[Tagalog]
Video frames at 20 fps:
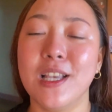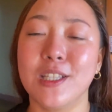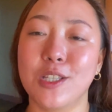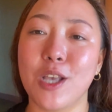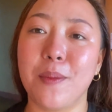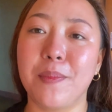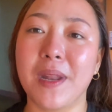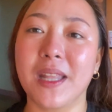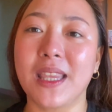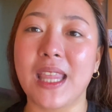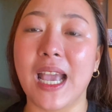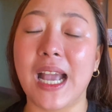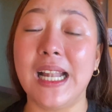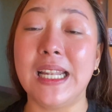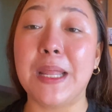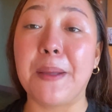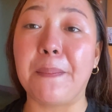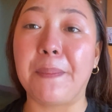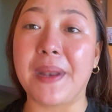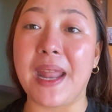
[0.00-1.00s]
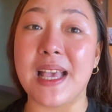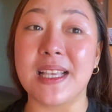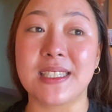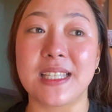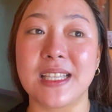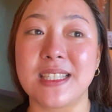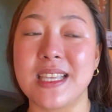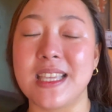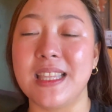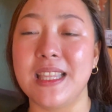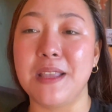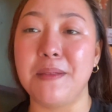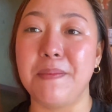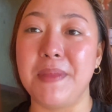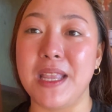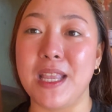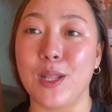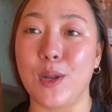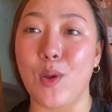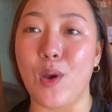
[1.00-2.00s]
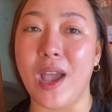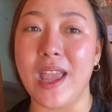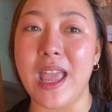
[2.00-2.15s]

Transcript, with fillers: sobrang tagal ng process, hindi biro.